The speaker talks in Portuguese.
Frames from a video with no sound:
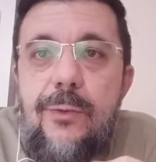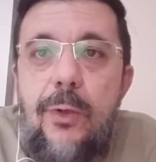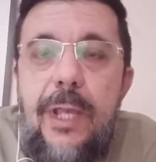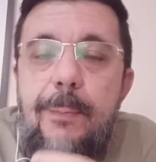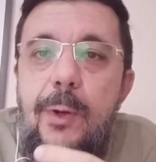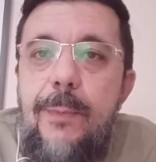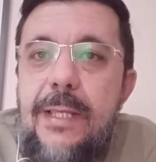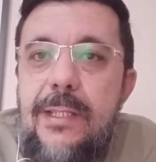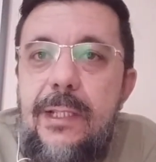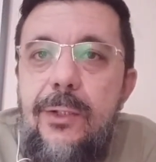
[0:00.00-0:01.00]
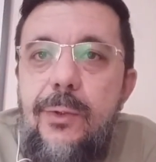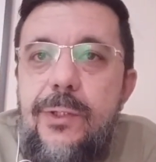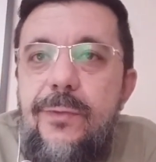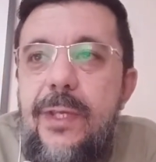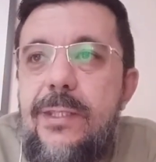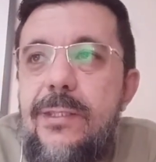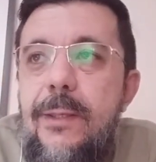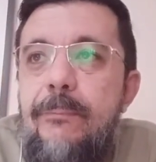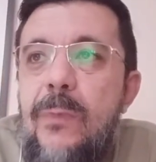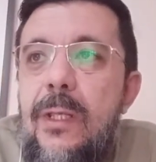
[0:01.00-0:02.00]
Qual é a promessa que ele nos fez?
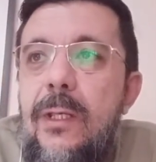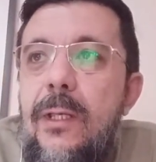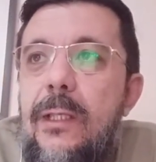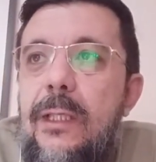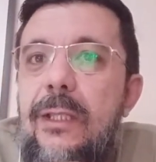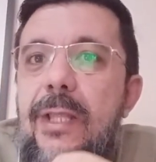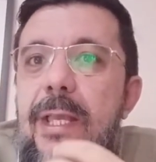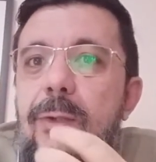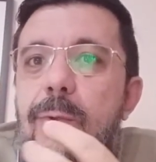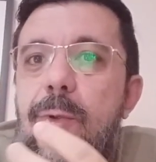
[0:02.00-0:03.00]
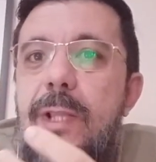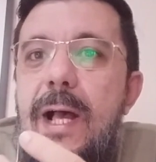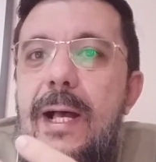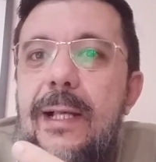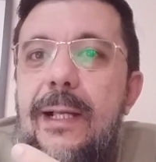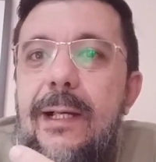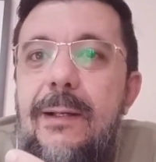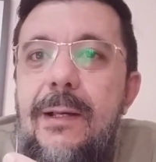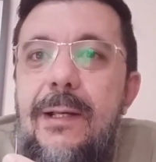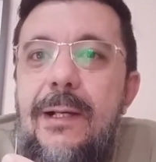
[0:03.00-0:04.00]
Que dentro da
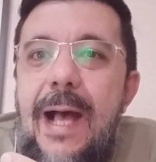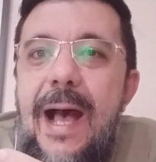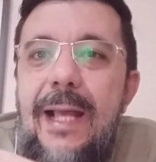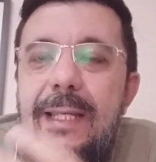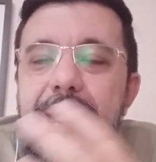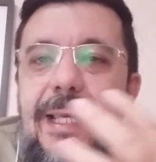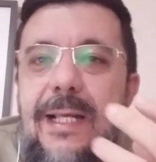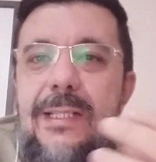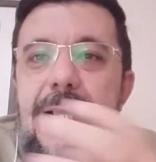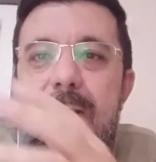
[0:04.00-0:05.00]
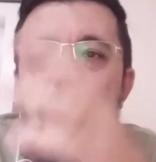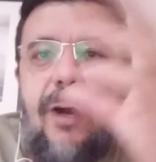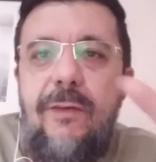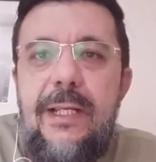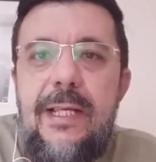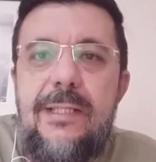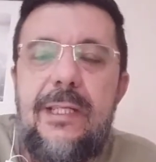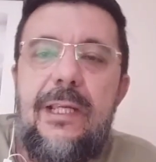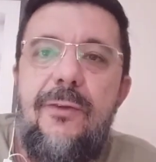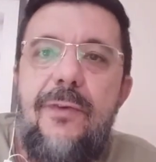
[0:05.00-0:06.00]
aliança, da nova
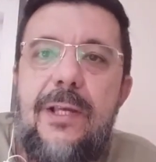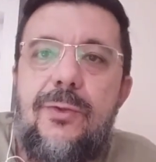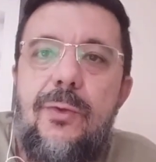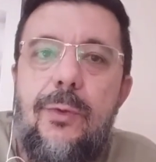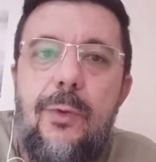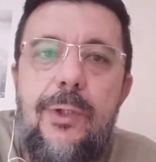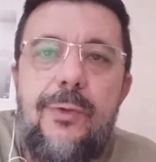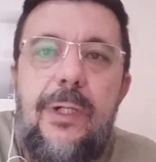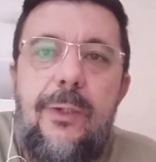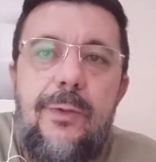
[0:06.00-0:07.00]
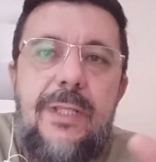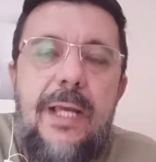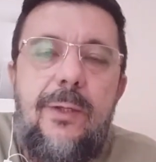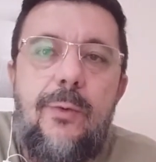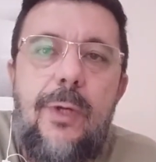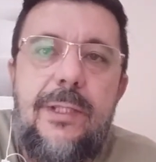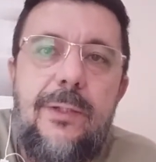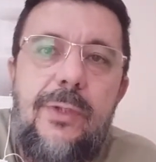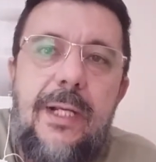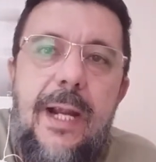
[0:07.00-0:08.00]
aliança que ele faz conosco, ele nos daria um
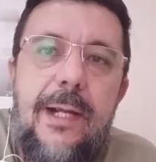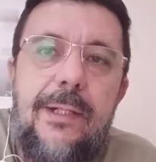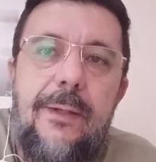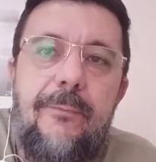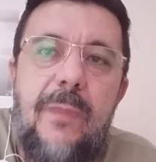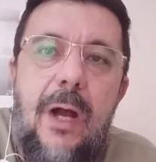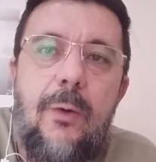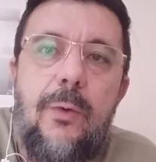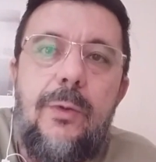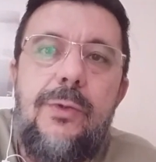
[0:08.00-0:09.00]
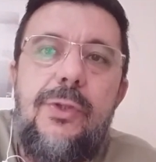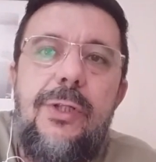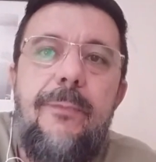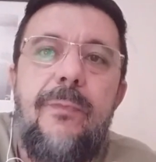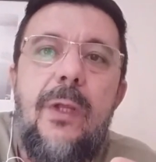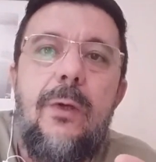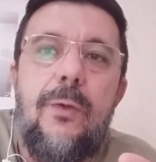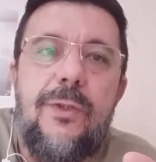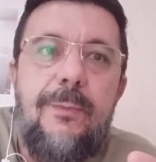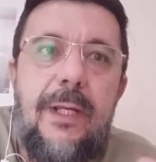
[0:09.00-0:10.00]
coração de carne, aonde
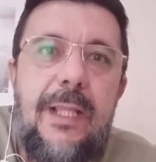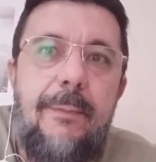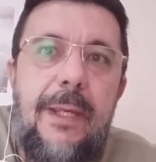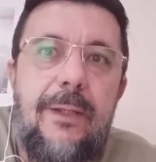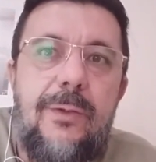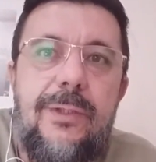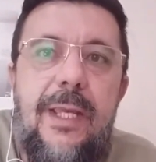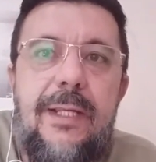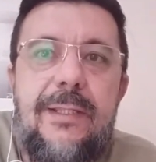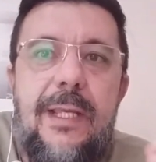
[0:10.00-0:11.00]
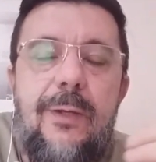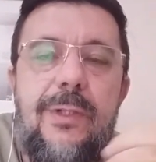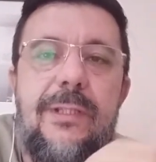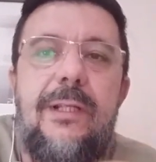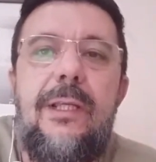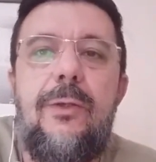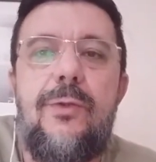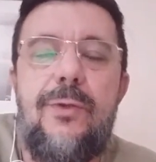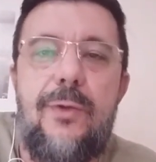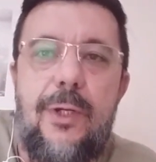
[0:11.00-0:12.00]
os mandamentos dele seriam
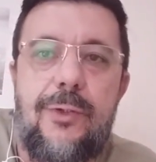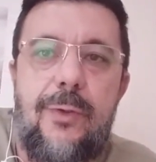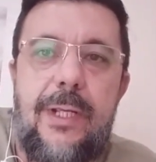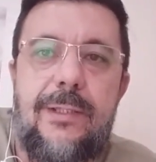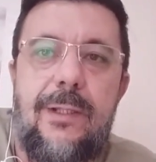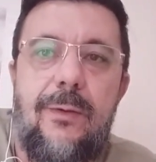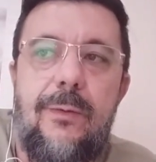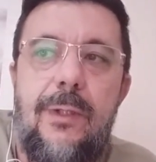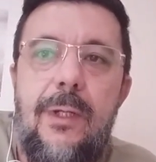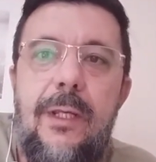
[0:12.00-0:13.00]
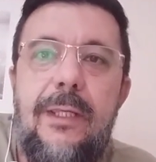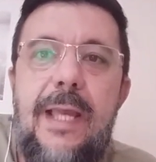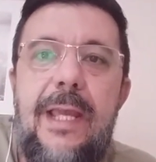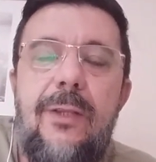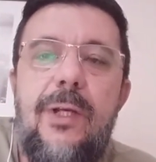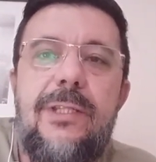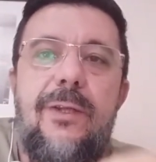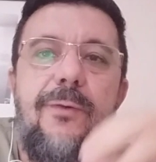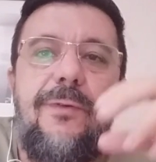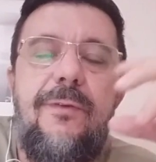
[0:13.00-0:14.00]
escritos no nosso coração. E aí nós
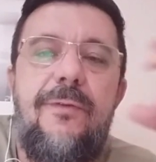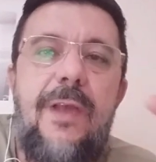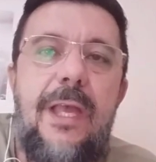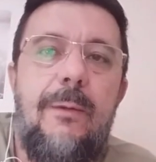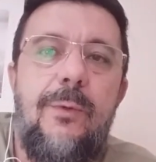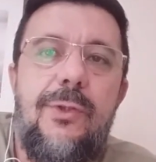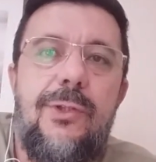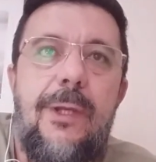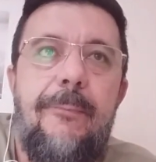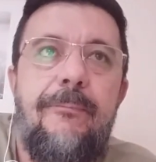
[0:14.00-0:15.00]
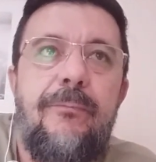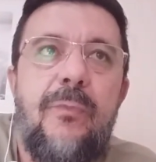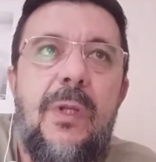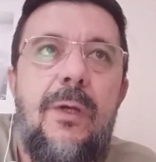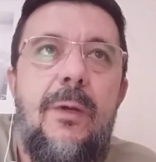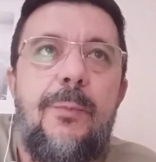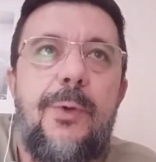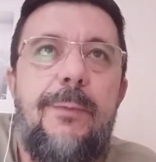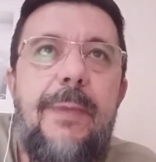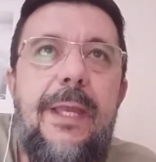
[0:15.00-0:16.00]
não vivemos
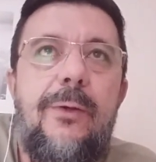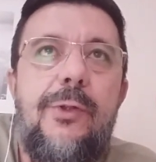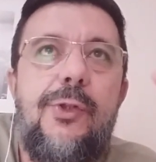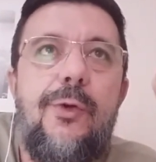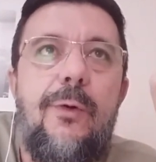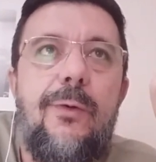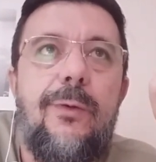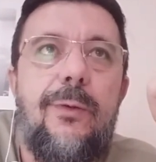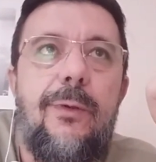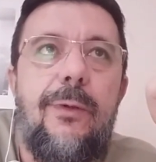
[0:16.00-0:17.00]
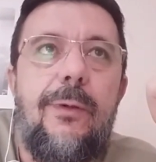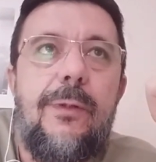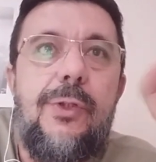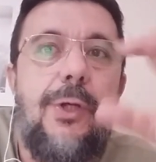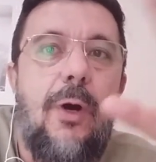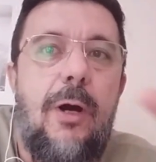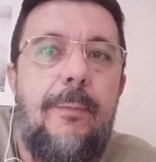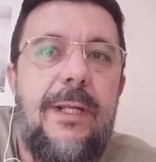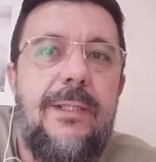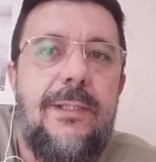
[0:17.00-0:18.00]
por meio de, um, de
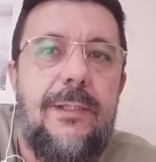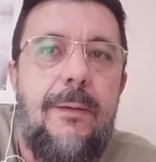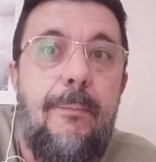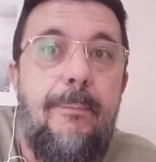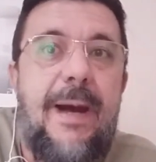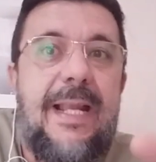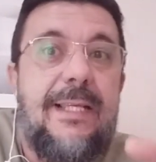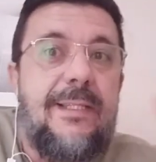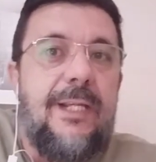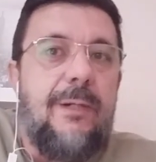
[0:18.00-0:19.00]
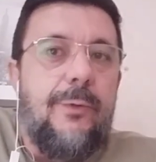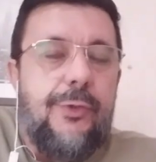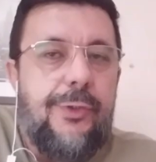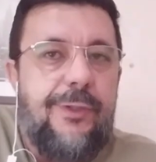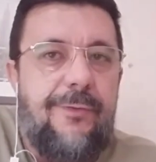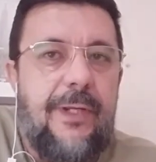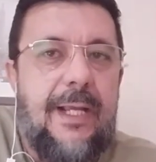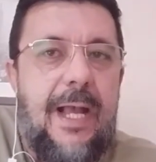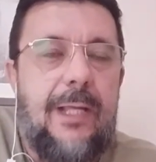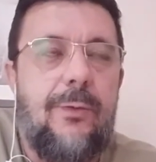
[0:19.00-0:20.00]
obras para sermos
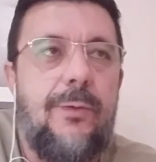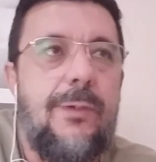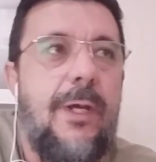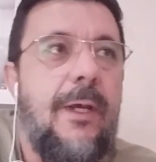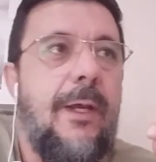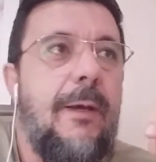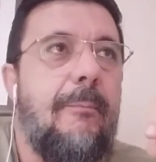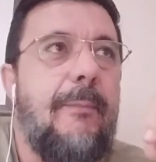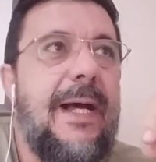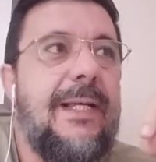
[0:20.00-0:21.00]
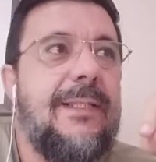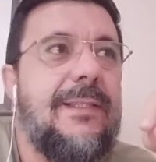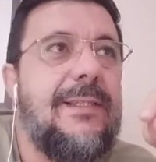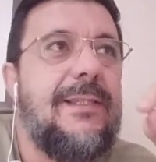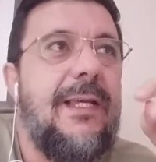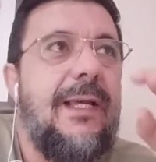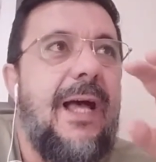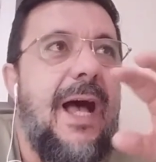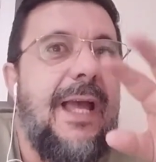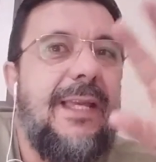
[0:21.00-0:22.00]
justificados, mas
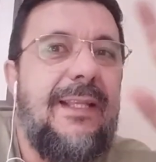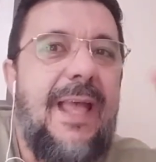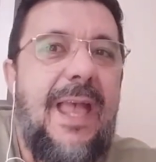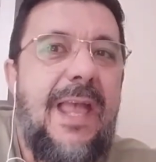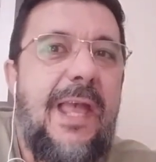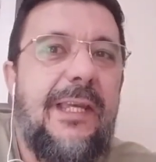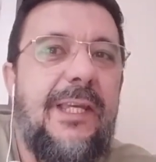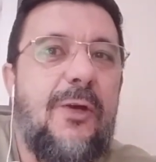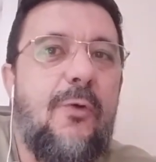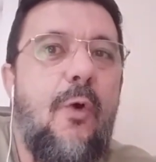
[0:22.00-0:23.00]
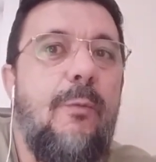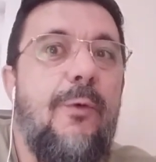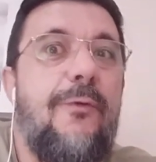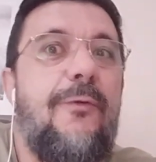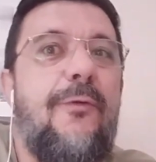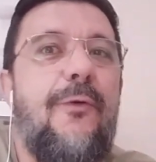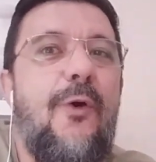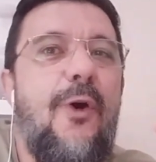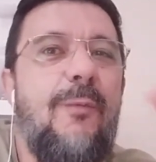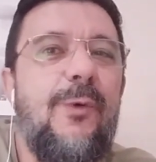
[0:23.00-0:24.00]
a ideia é que, como
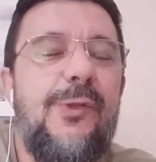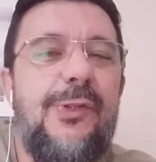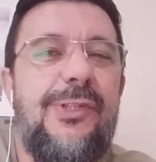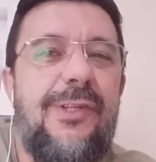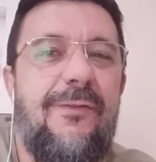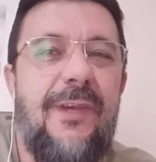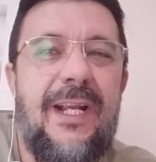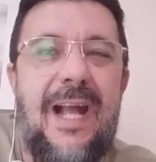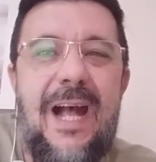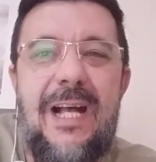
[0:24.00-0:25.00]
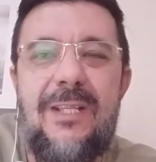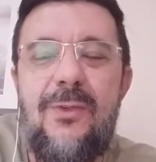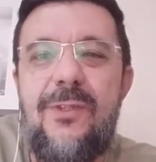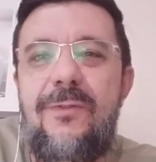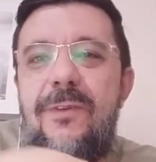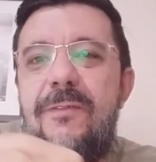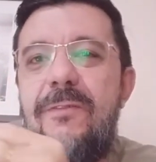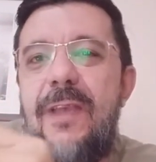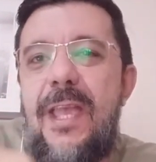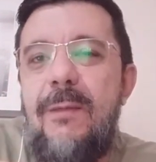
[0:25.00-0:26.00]
fomos justificados,
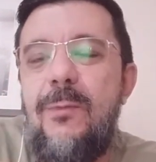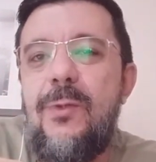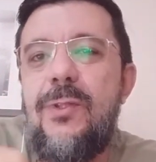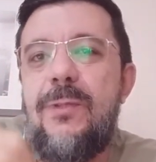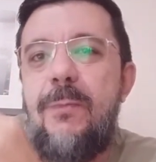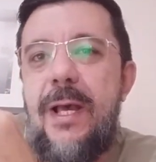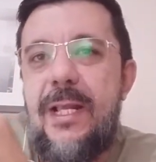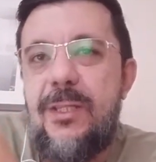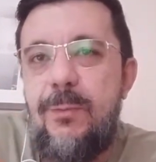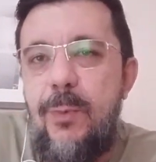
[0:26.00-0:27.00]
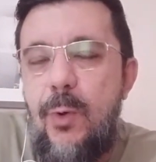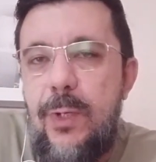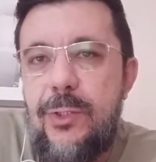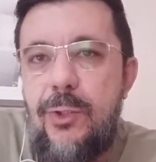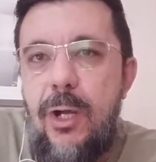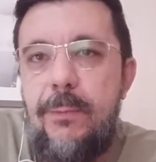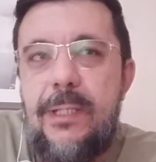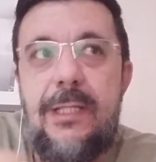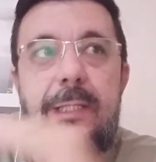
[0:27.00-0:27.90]
vivemos para as boas obras.